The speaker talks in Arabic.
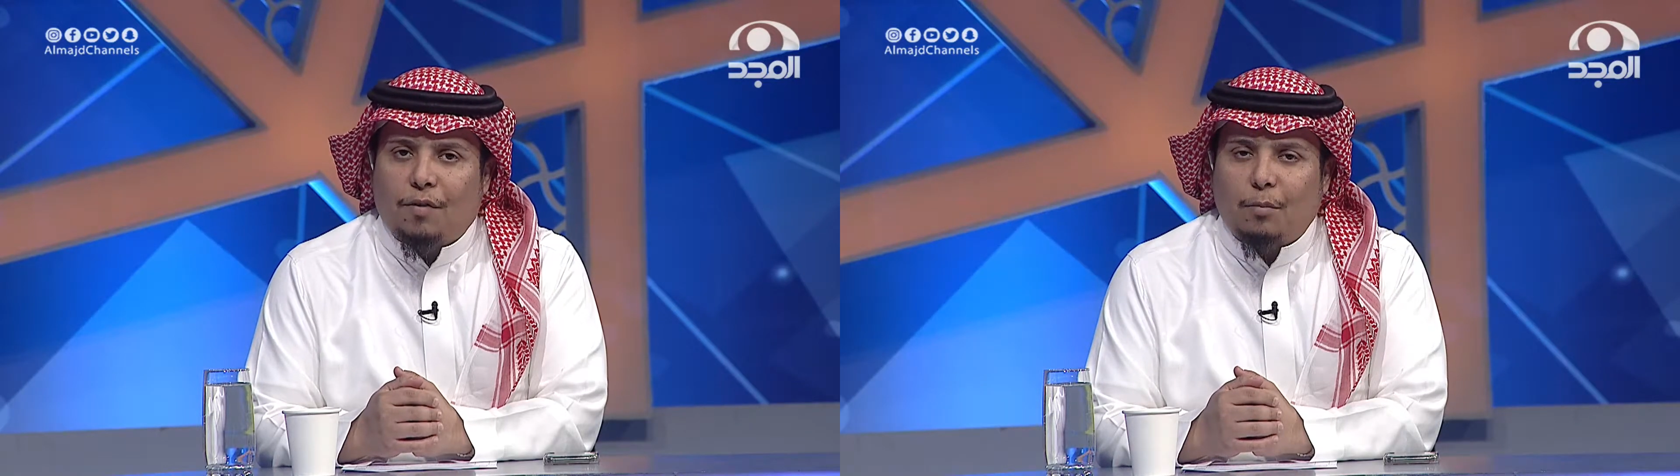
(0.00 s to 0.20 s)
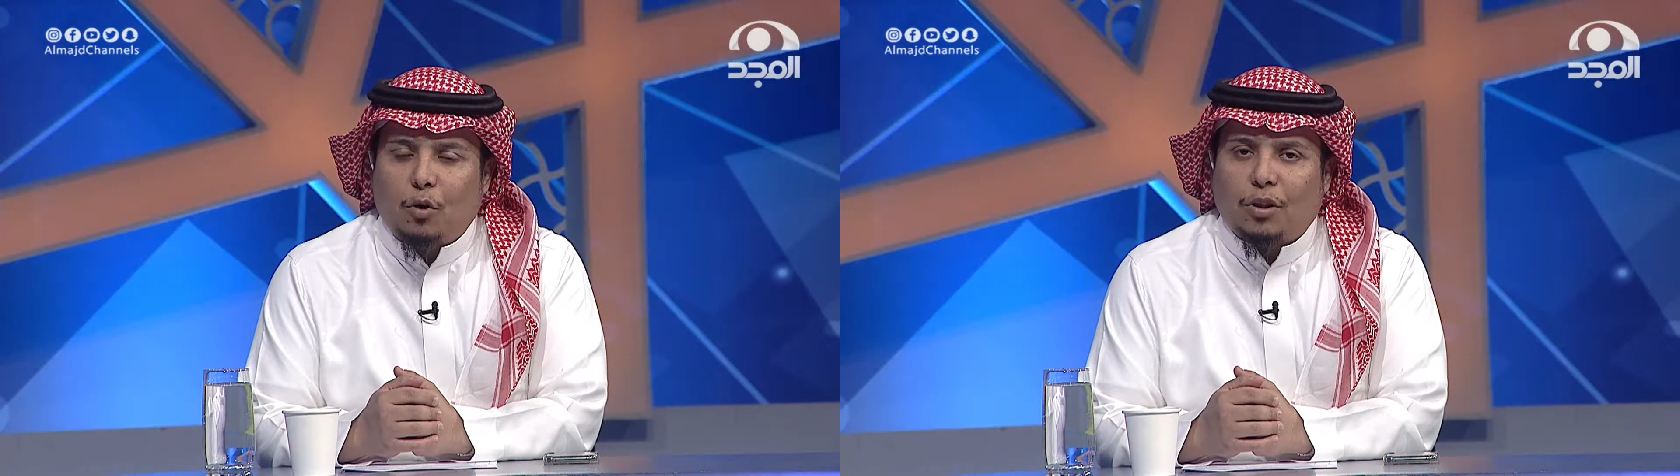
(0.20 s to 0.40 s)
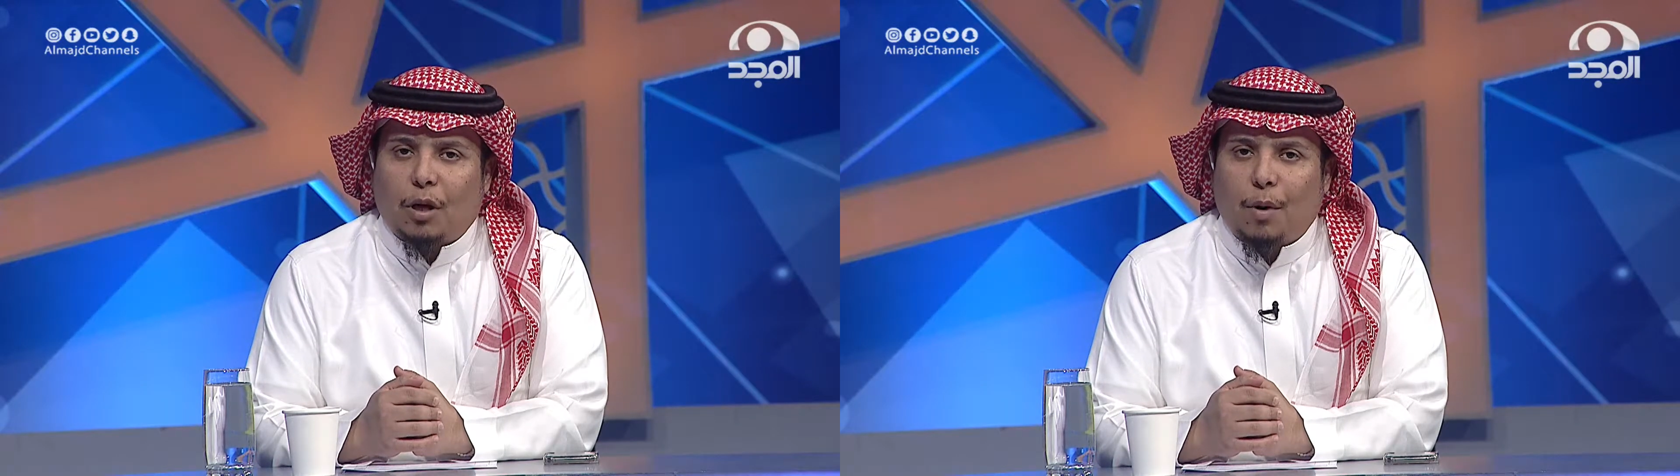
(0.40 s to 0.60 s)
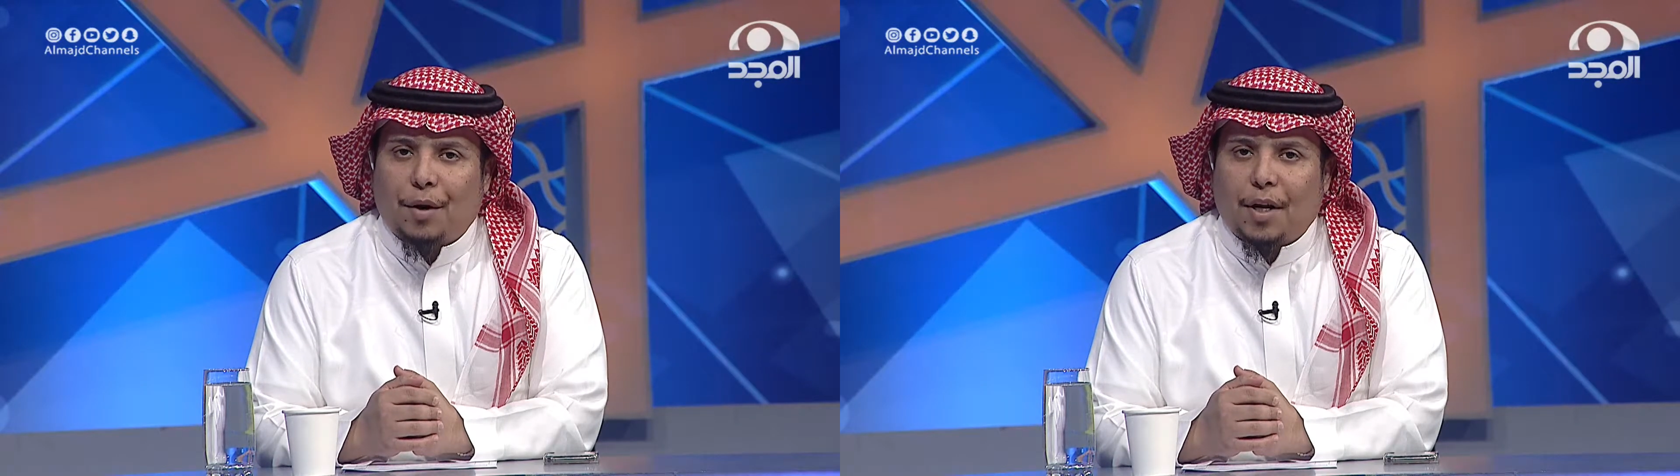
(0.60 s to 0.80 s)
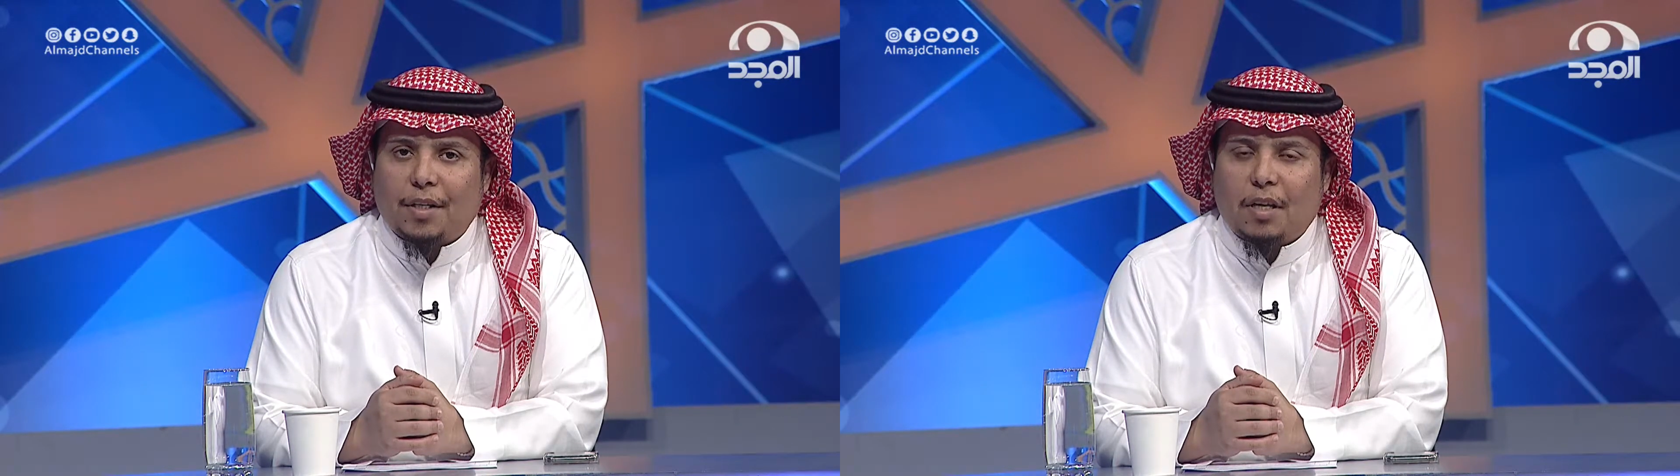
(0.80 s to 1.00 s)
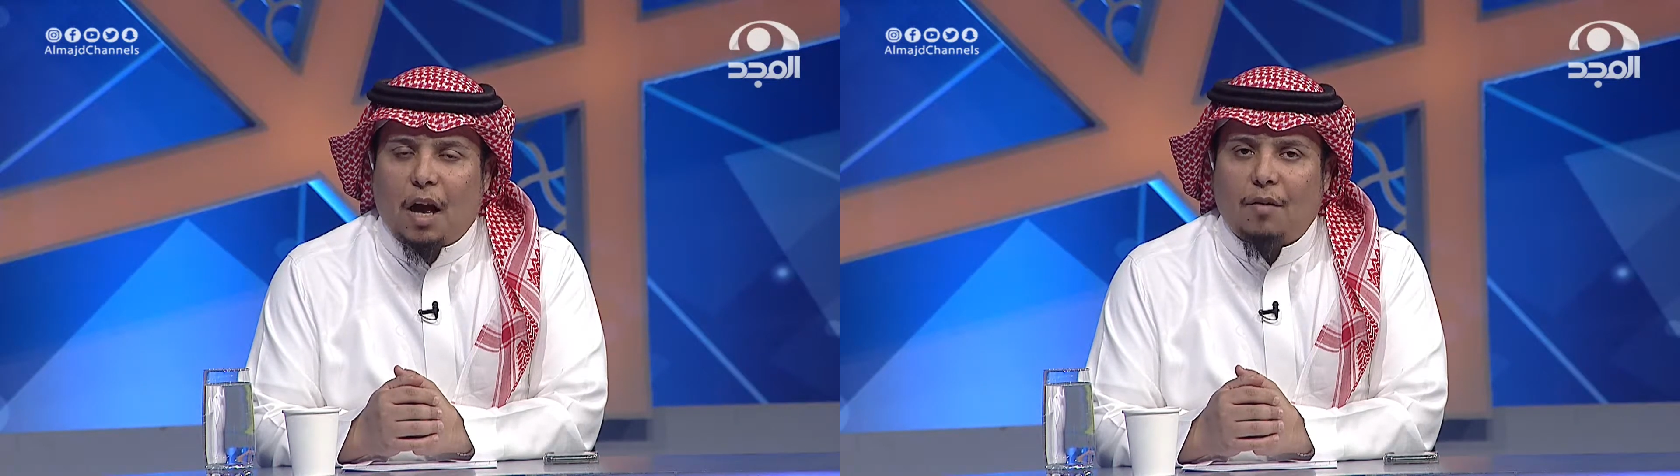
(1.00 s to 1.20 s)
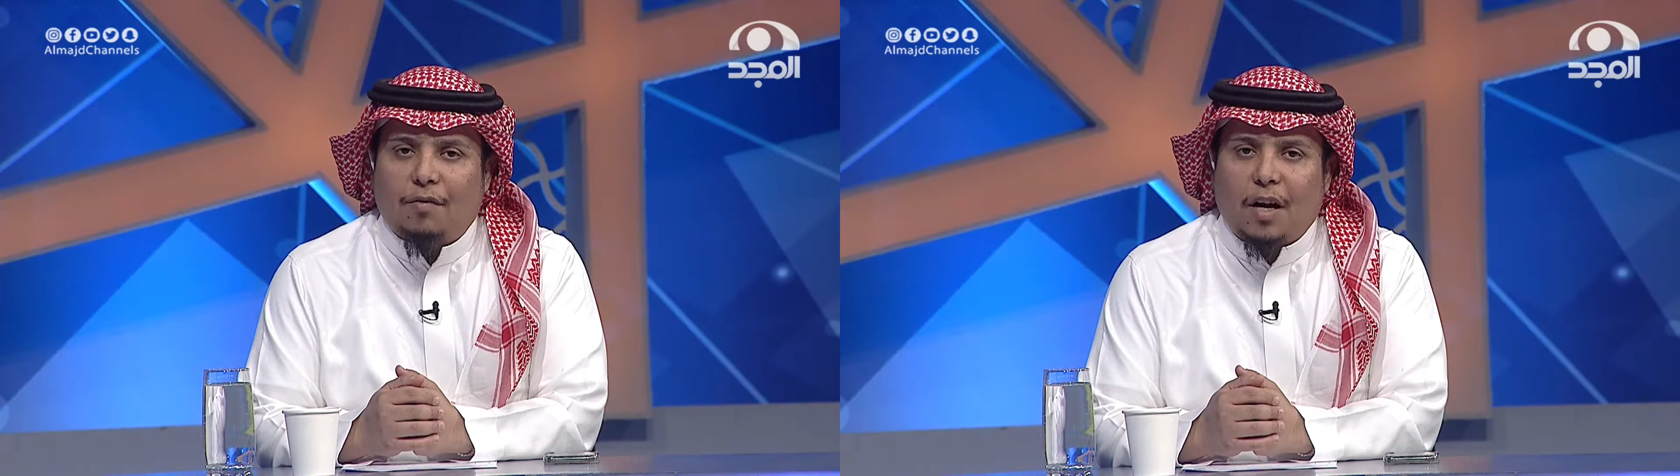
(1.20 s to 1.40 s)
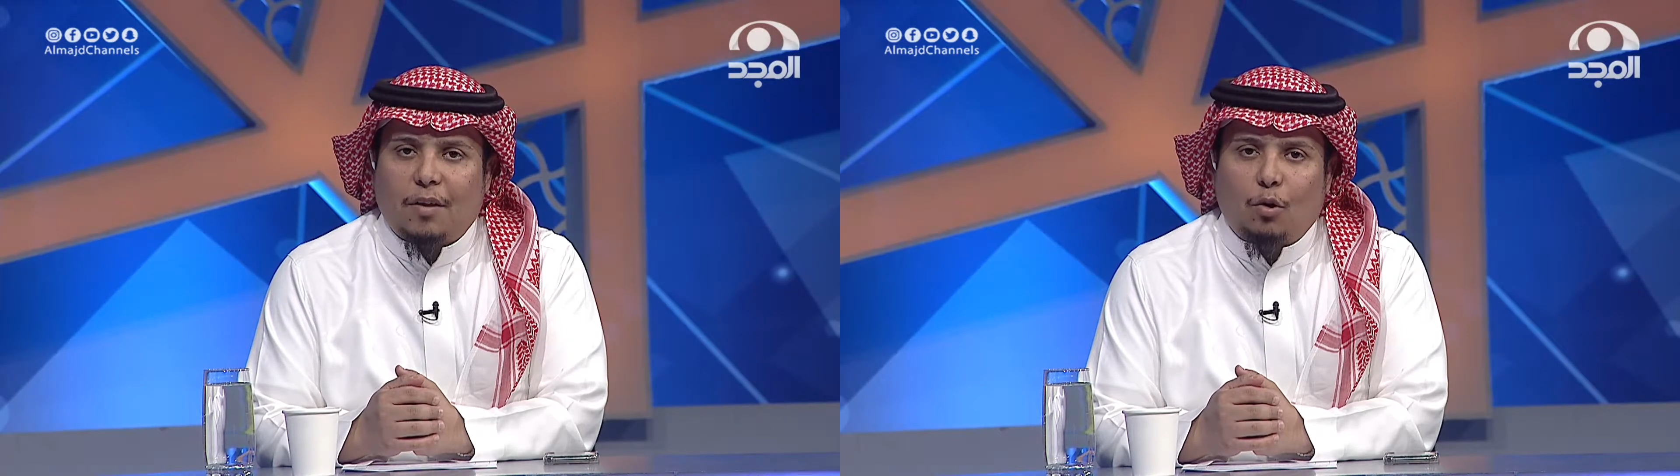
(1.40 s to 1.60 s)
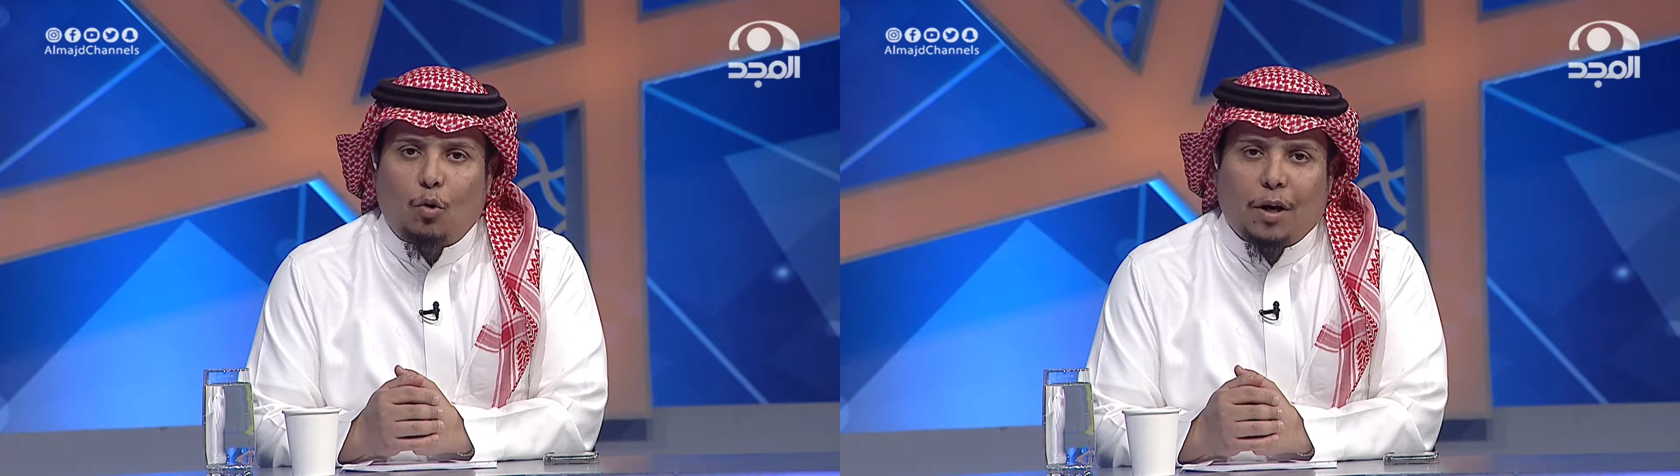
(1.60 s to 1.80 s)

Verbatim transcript: في المؤتمر الصحفي الذي